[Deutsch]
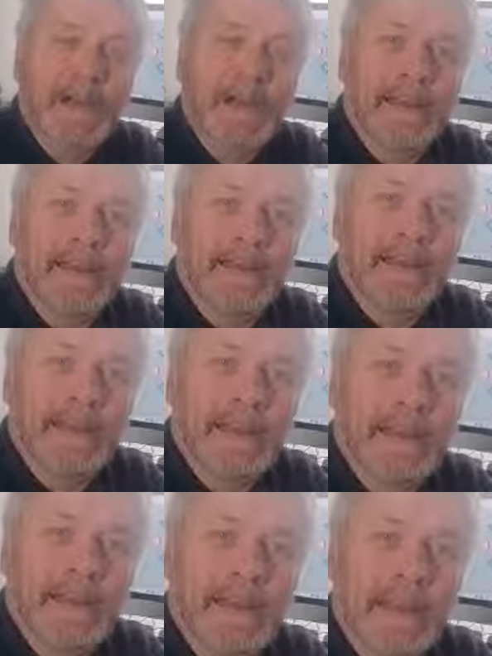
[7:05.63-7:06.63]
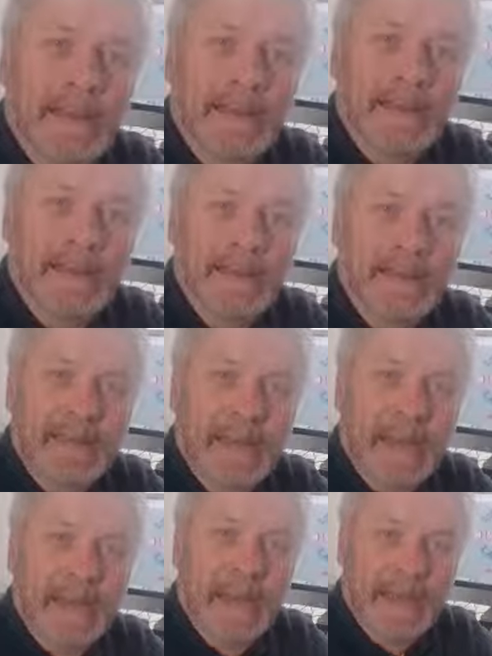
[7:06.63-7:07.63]
Äh, sie leitet
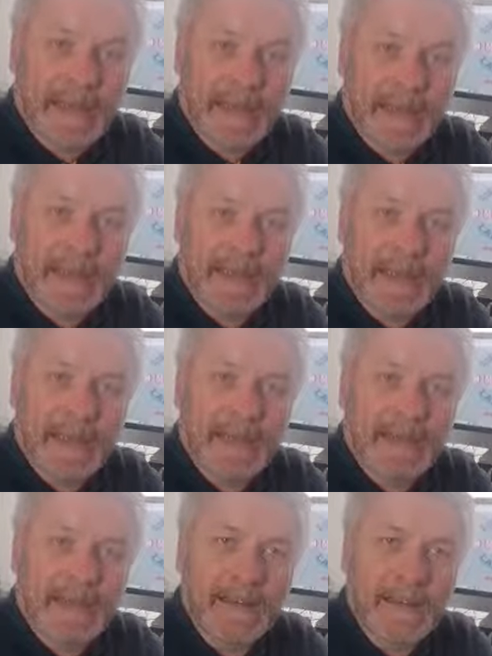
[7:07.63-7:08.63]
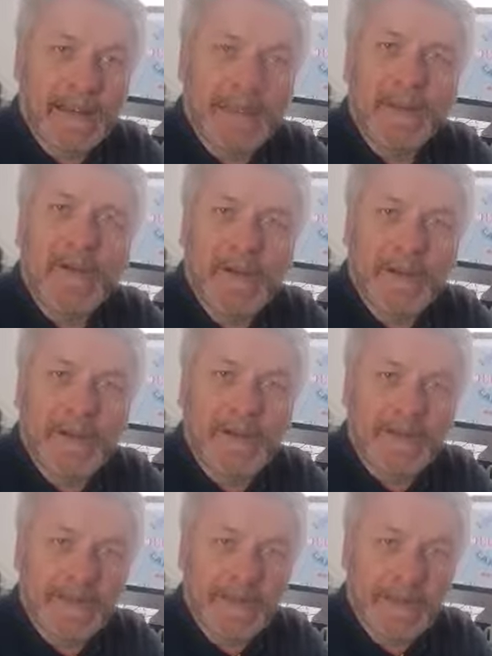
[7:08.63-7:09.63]
eine Reiseagentur, ein äh, Reisebüro, genau
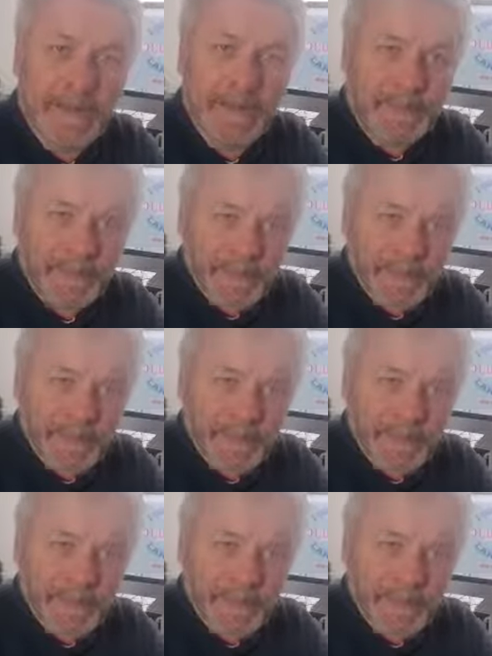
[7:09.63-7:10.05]
genommen zwei